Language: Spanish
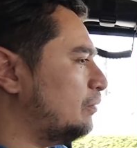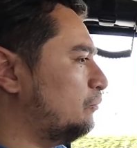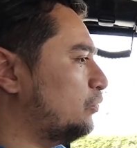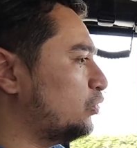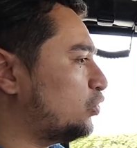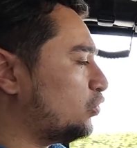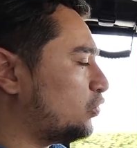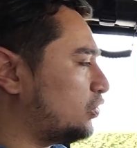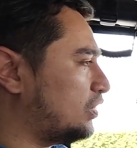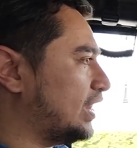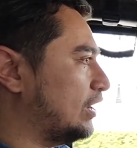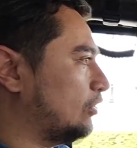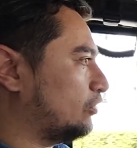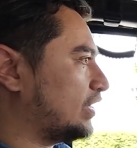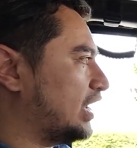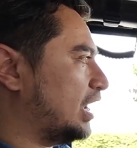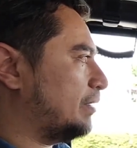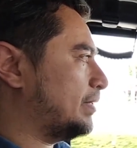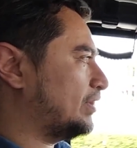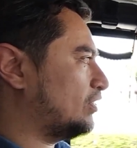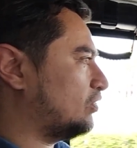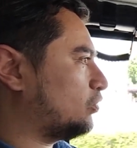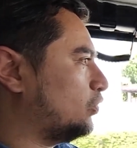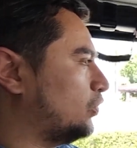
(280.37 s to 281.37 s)
muchos de los
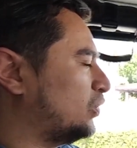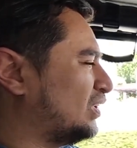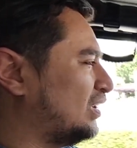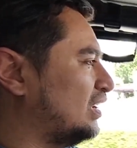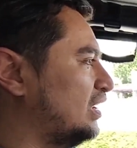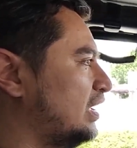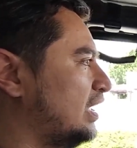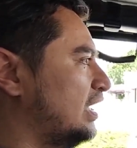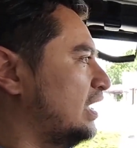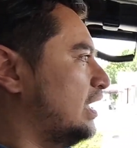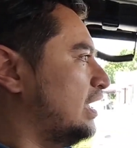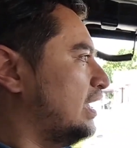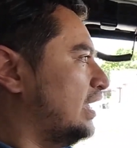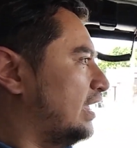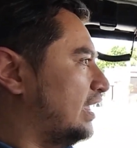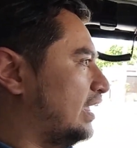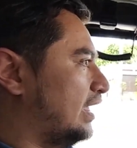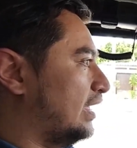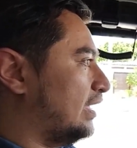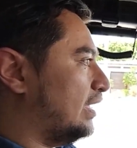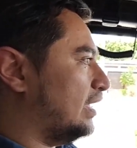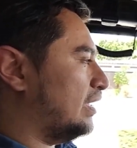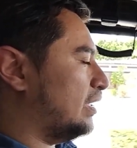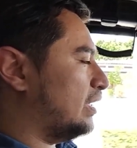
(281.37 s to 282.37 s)
elementos son
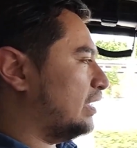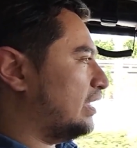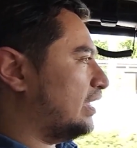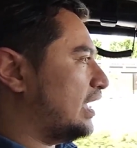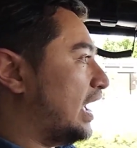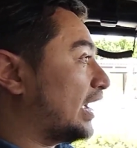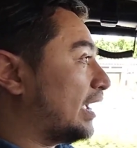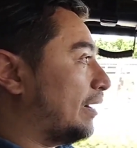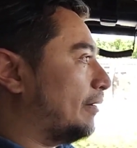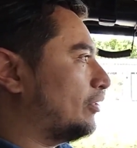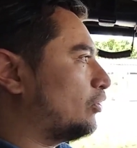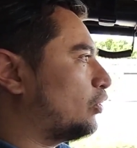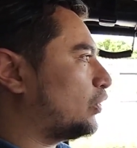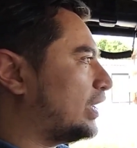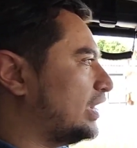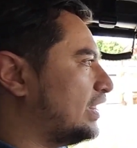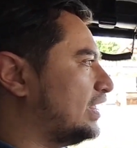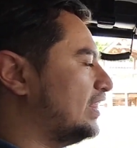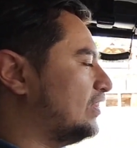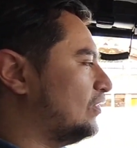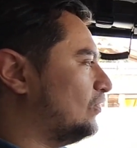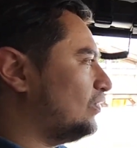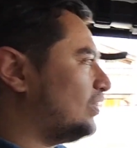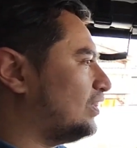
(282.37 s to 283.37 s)
eh, acabados
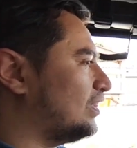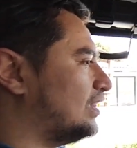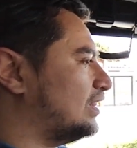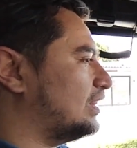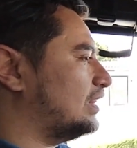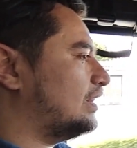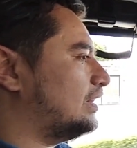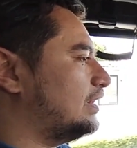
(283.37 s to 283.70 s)
rígidos.